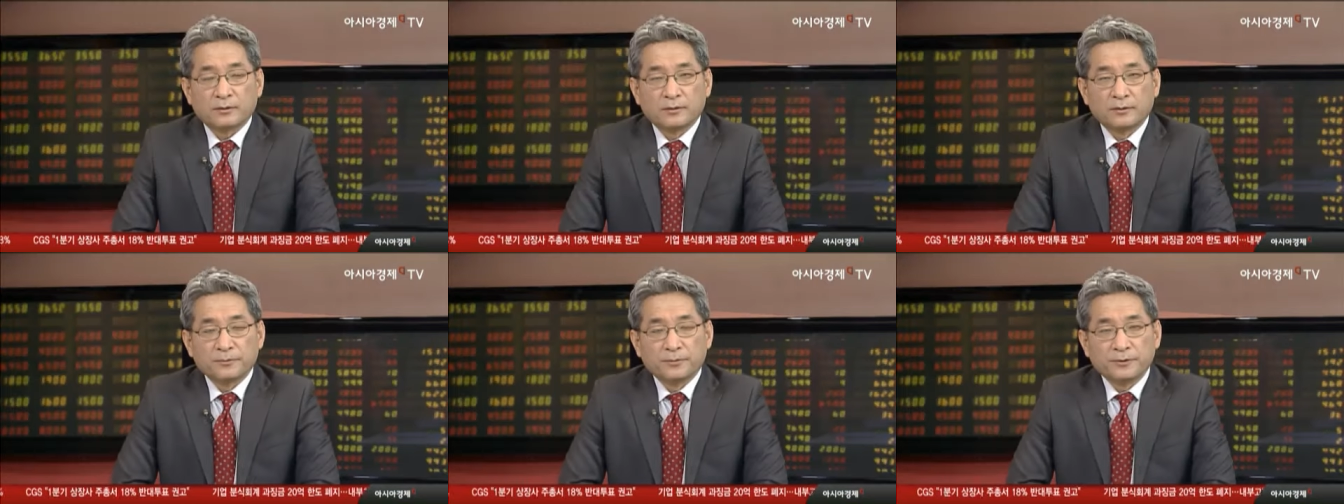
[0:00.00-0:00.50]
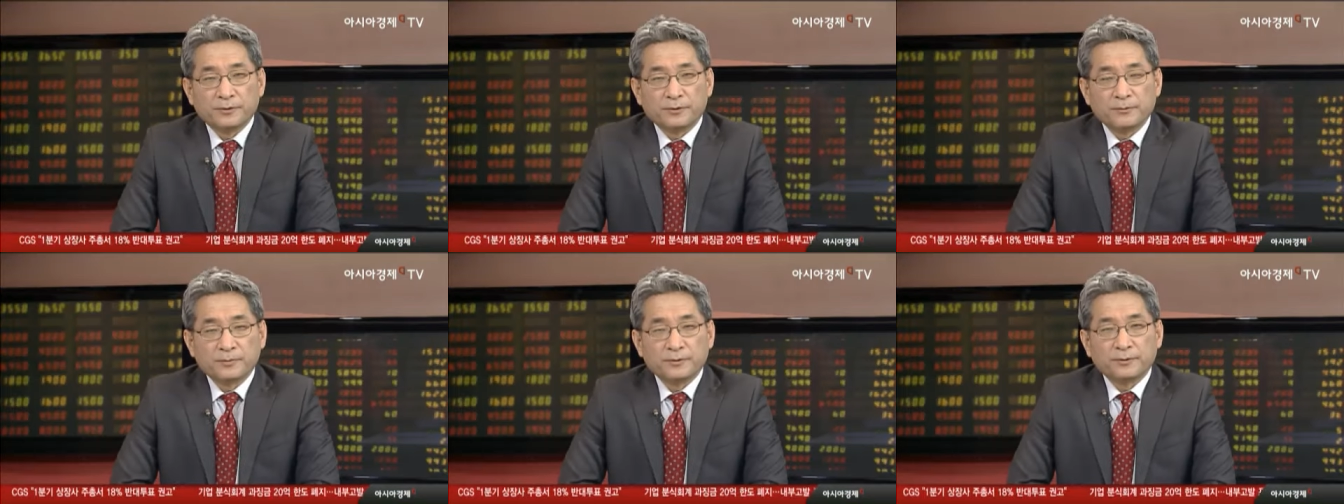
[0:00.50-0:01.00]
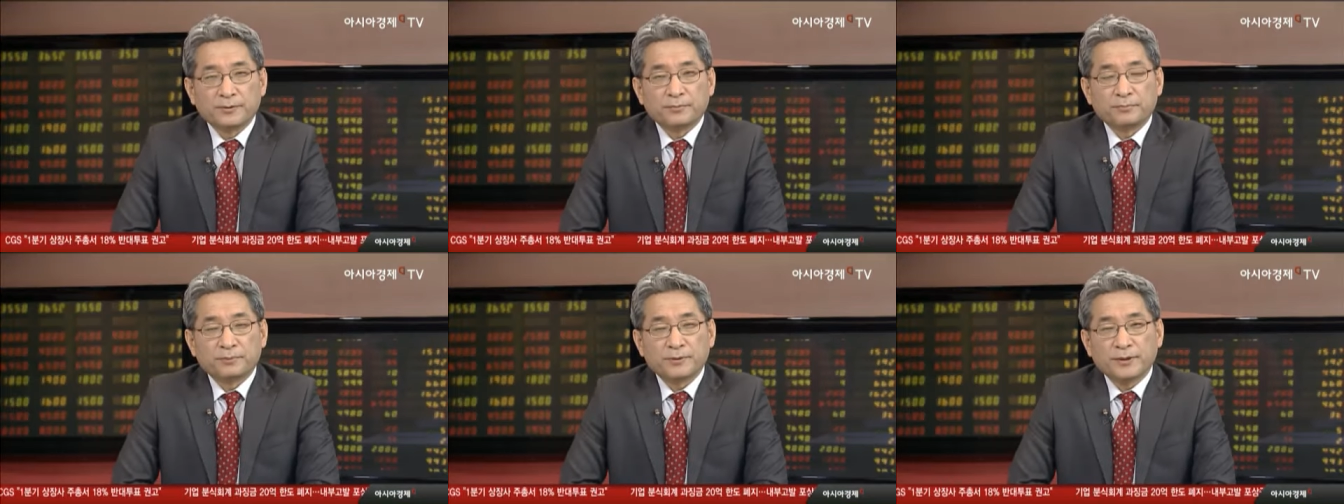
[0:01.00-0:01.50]
그 위험은
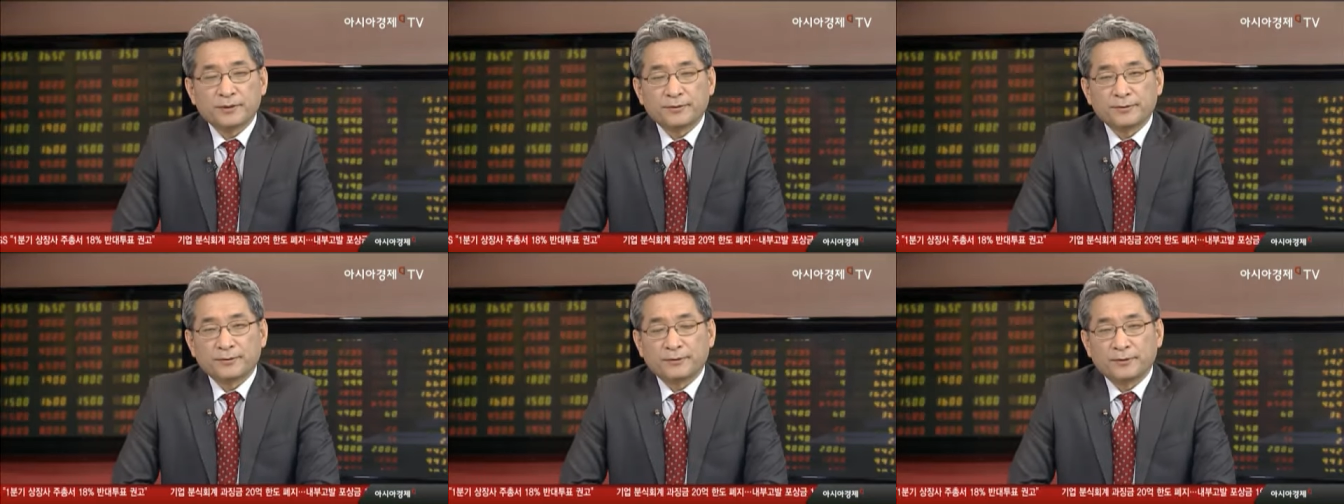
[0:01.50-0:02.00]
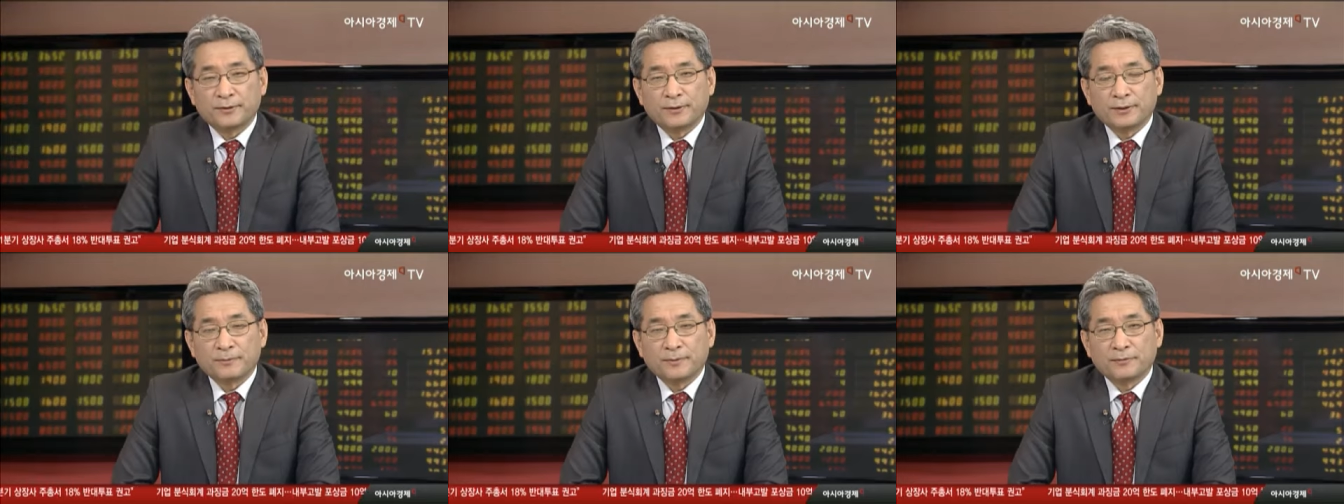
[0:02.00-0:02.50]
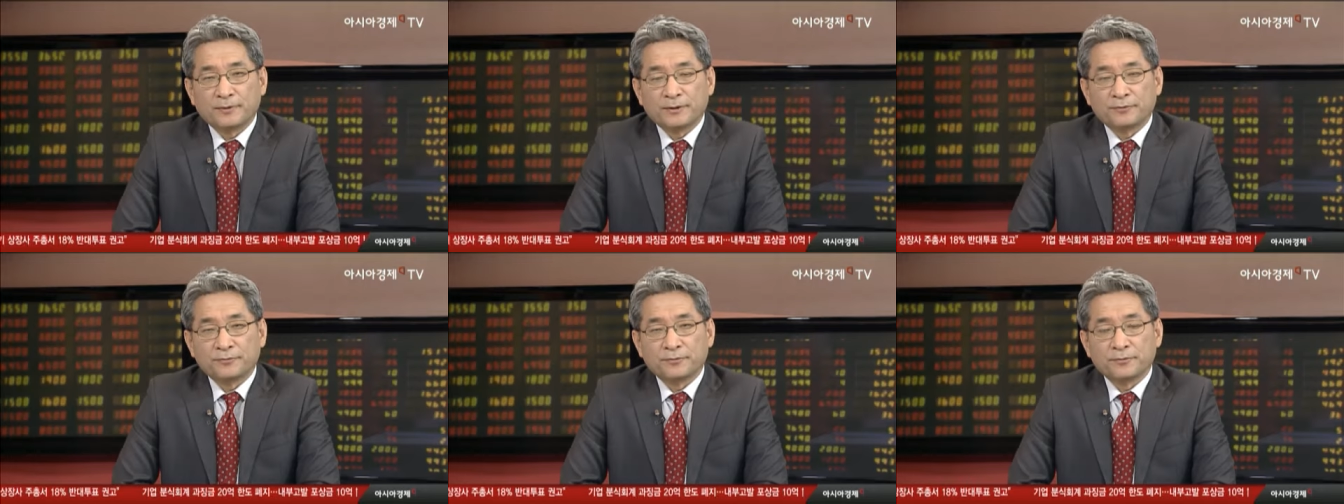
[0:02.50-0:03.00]
좀 피했죠. 어, 하지만 우리가
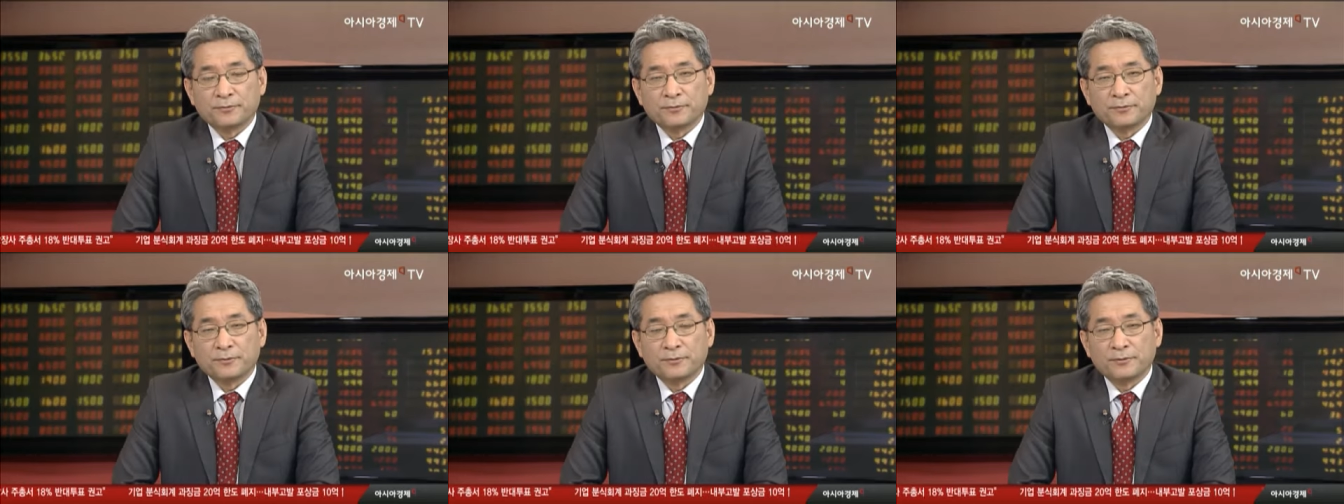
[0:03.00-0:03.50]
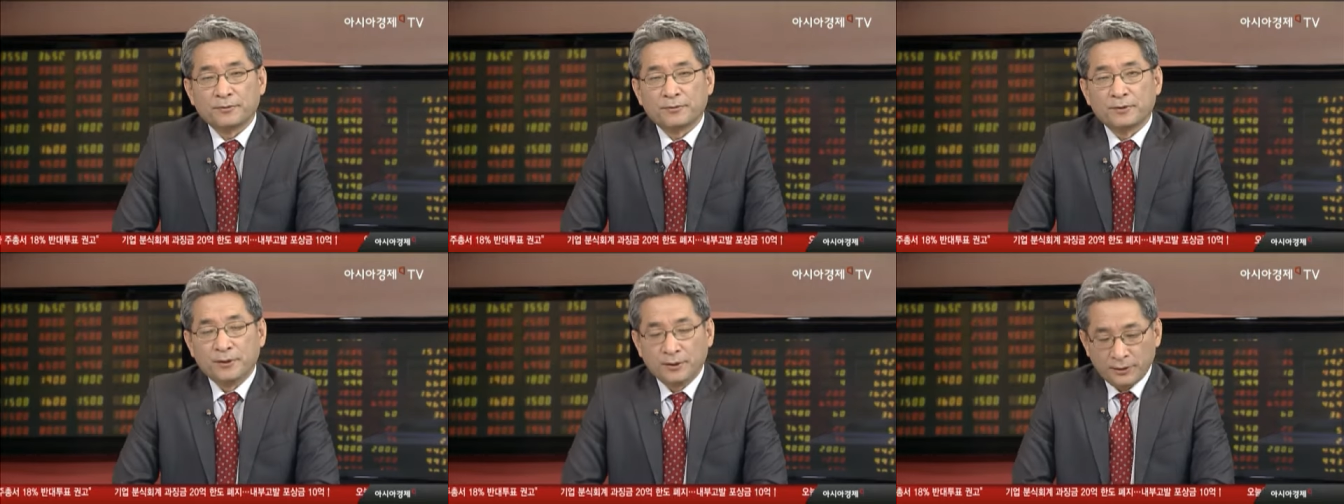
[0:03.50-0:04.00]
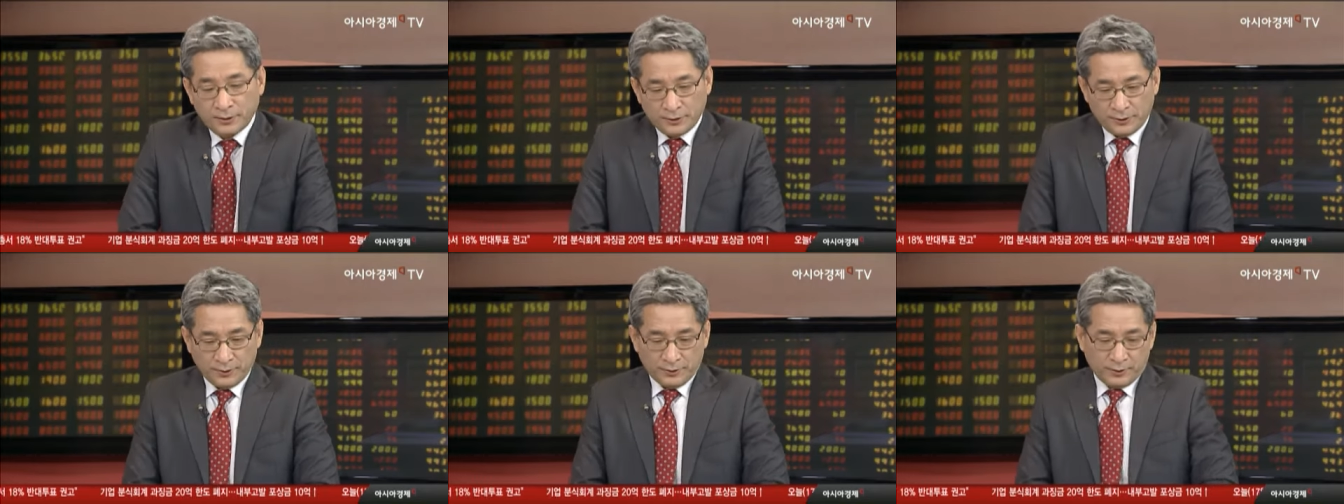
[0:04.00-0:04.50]
주도적으로
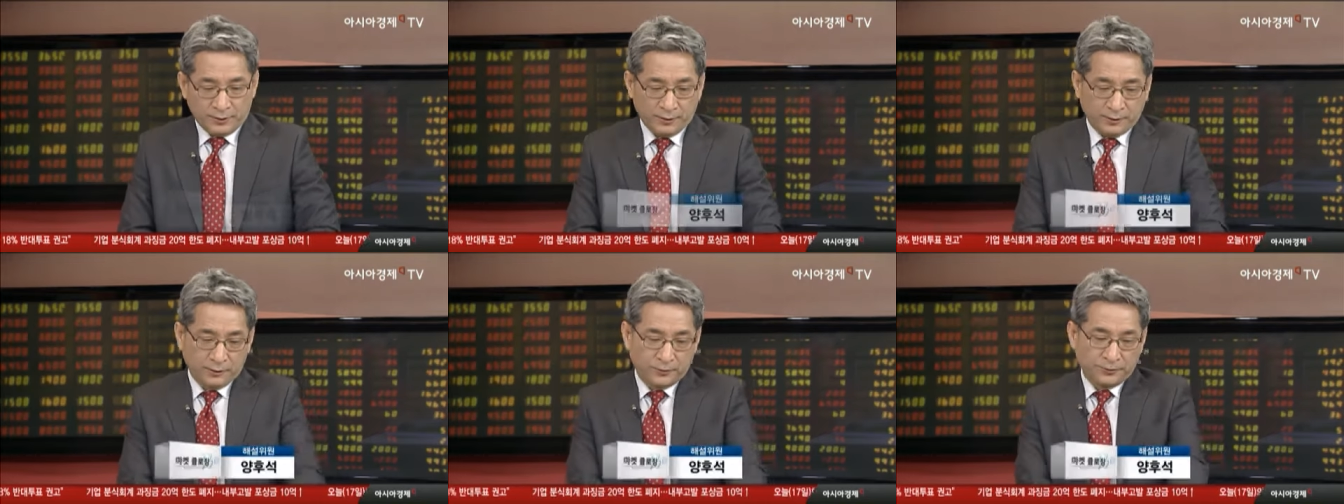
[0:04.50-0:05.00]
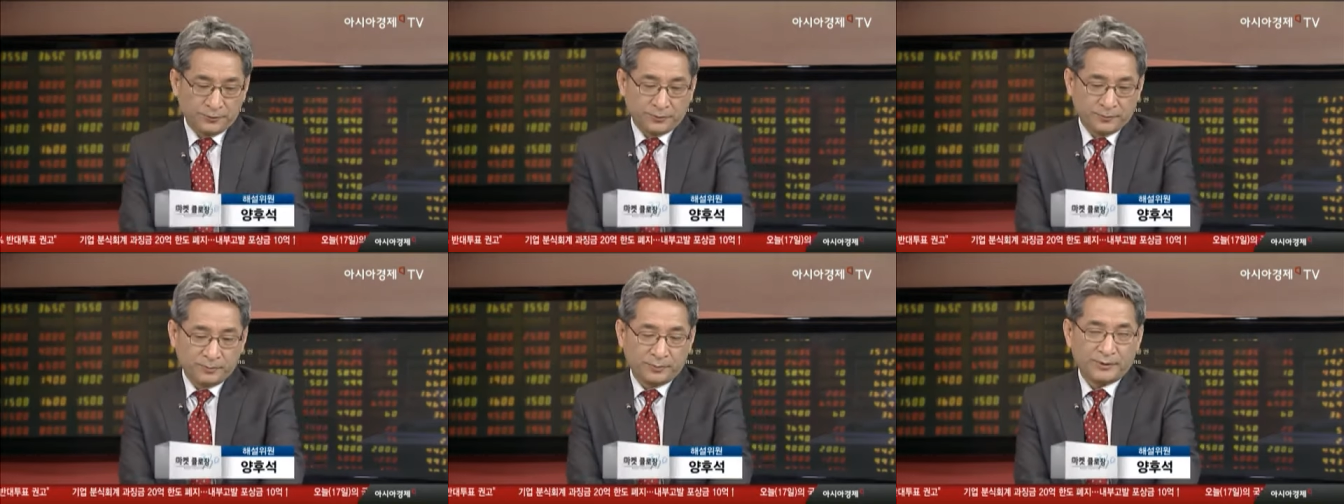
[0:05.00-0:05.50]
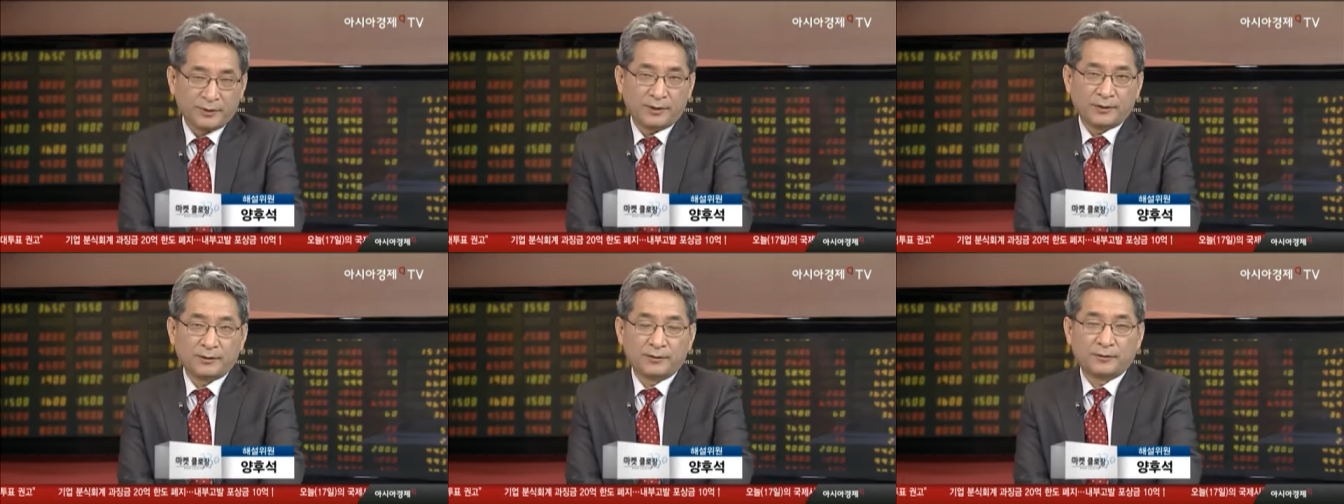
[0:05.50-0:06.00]
그런 위험을
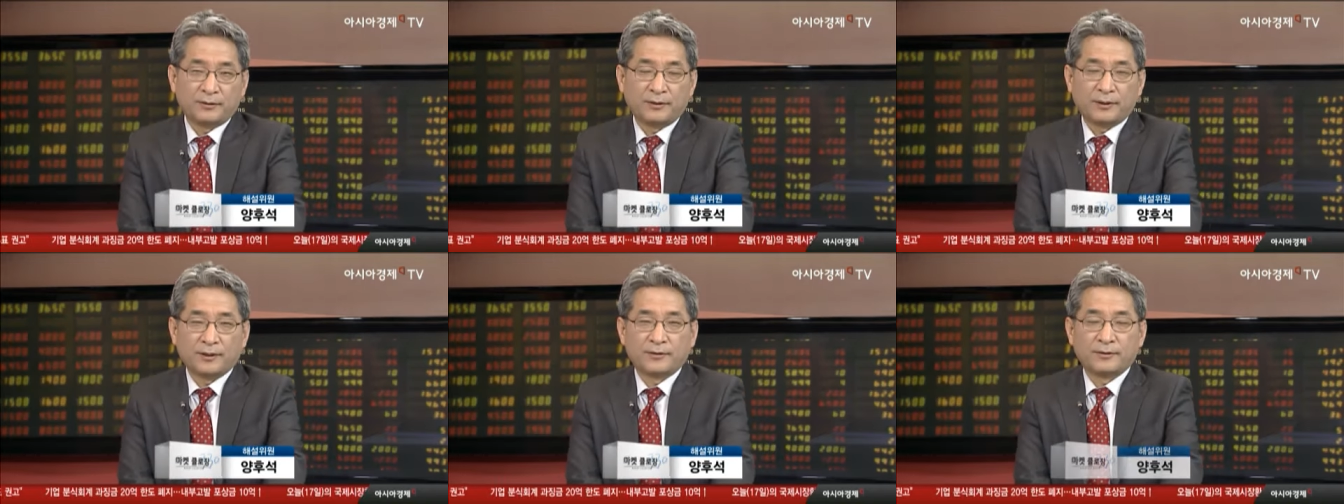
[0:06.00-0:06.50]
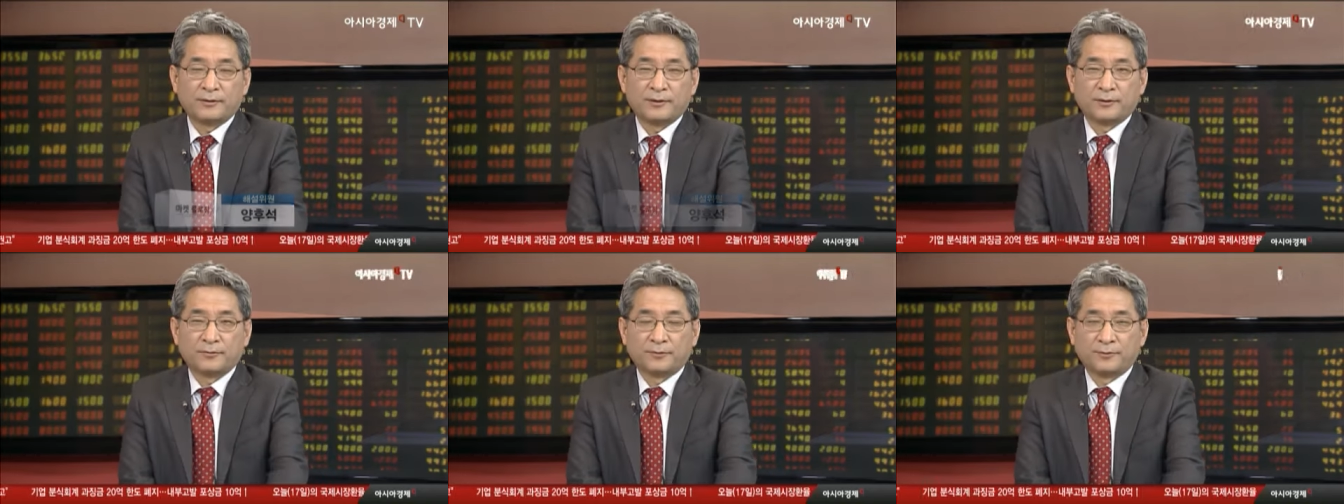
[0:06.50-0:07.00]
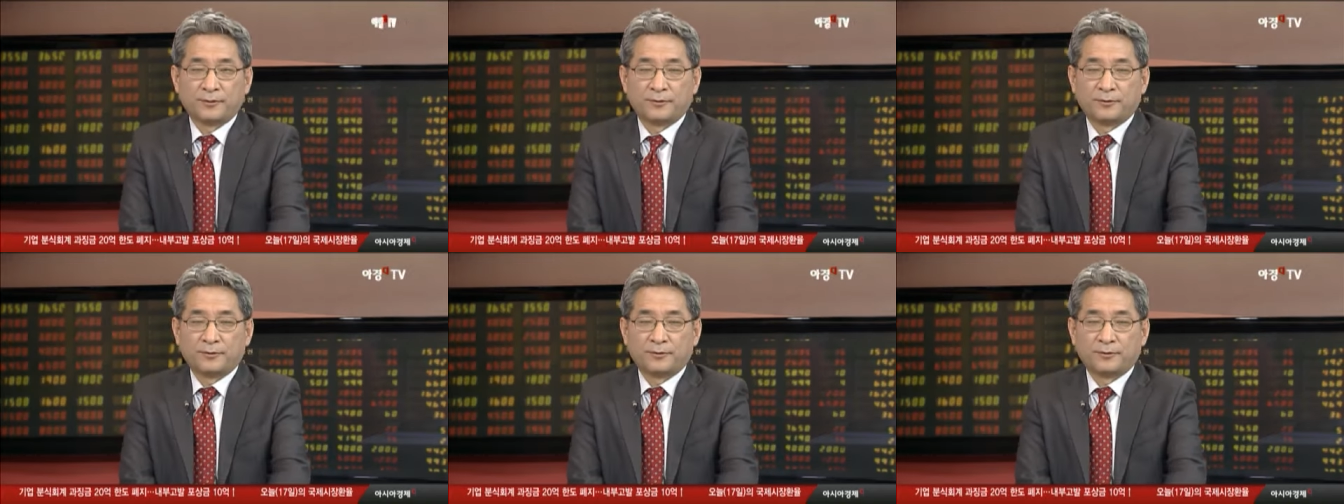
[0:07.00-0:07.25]
피한 것 같지는 않고요.